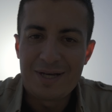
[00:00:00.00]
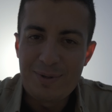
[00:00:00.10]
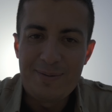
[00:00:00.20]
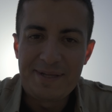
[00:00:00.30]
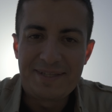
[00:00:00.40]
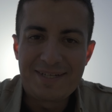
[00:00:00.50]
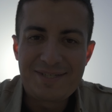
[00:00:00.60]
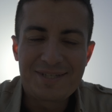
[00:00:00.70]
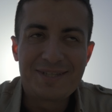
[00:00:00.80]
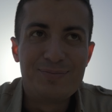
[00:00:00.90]
tamamen
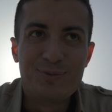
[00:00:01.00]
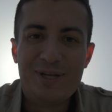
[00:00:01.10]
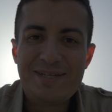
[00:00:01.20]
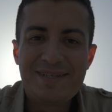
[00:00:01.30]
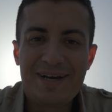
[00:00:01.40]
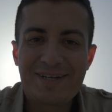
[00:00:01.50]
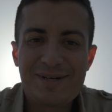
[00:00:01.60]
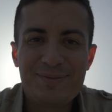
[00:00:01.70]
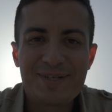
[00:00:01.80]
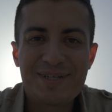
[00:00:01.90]
ters ışıktayım. Güneş
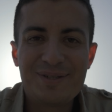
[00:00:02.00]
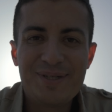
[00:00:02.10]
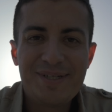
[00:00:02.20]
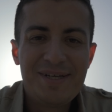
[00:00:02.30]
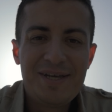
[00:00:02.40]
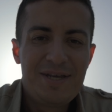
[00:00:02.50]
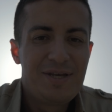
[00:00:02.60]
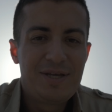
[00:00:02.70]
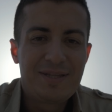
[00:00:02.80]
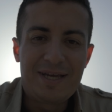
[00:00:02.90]
arkamda kalıyor.
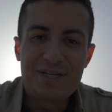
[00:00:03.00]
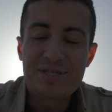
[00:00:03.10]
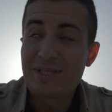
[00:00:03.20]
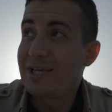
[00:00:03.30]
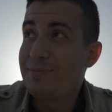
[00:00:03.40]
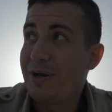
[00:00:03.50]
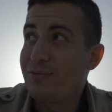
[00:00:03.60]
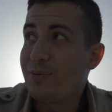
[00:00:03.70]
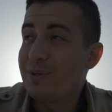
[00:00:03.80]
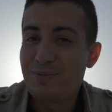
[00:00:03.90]
Ters ışıktaki
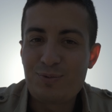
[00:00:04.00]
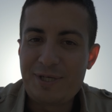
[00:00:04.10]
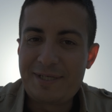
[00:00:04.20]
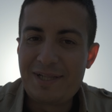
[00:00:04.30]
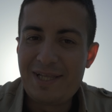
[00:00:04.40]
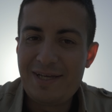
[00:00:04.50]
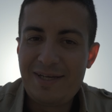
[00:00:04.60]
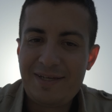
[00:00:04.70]
performans bu şekilde.